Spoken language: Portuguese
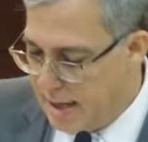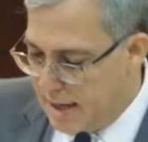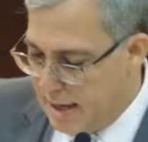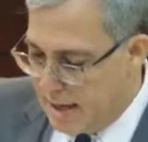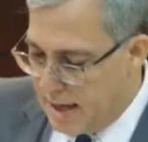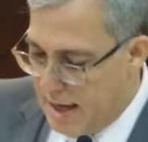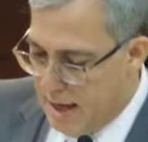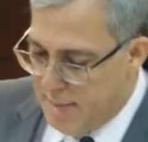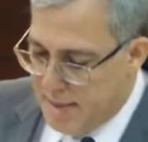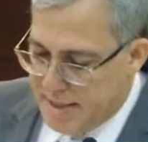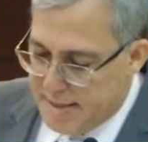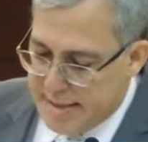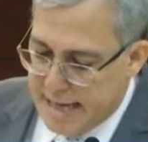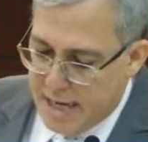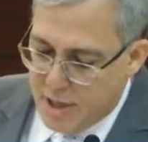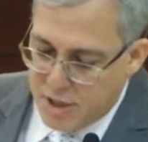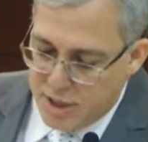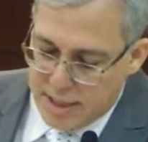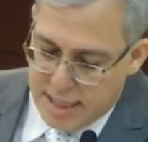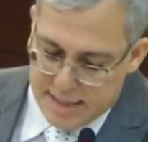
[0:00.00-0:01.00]
A
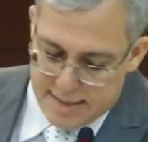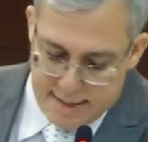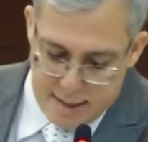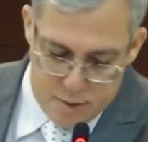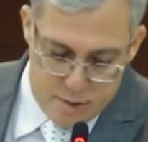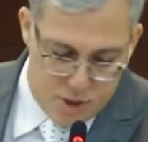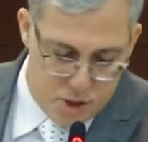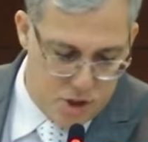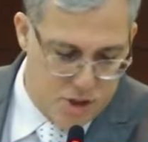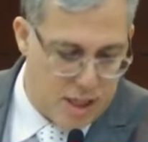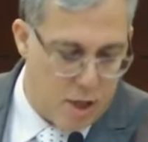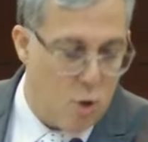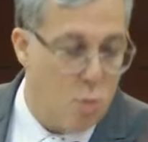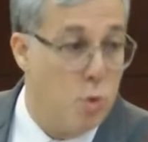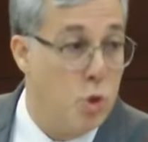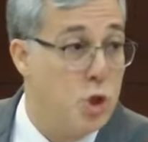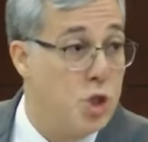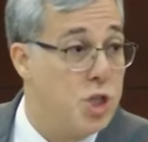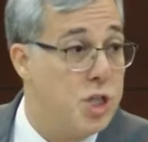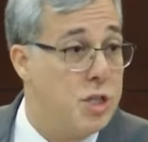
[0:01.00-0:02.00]
mensagem desta noite tem como
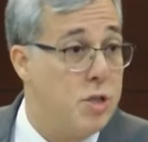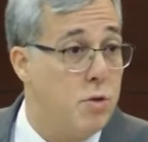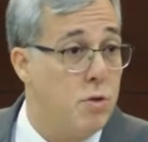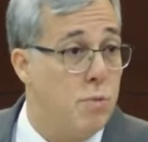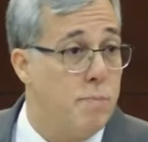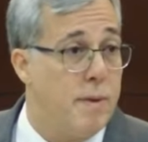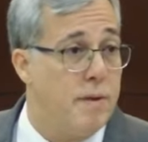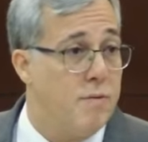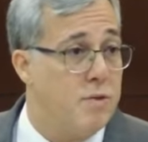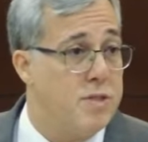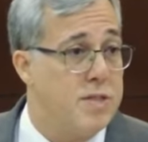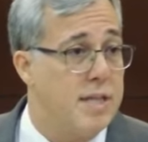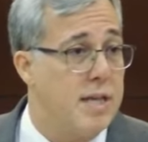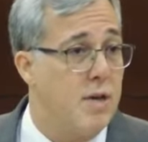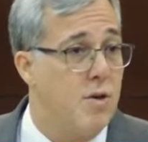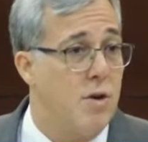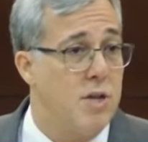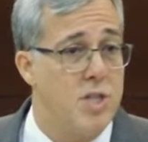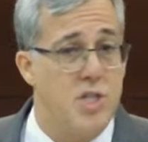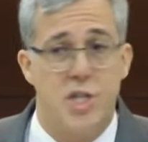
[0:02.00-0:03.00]
título, para você que
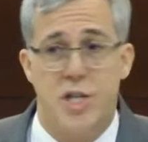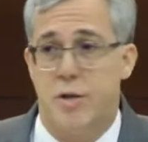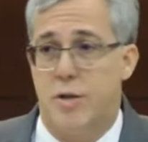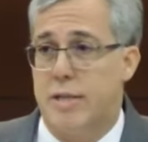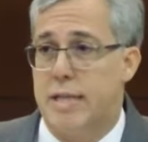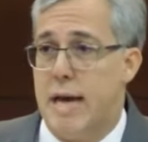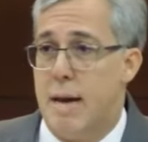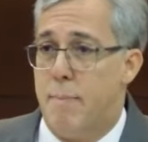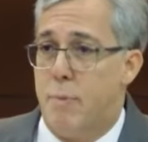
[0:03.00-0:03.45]
gosta de anotar,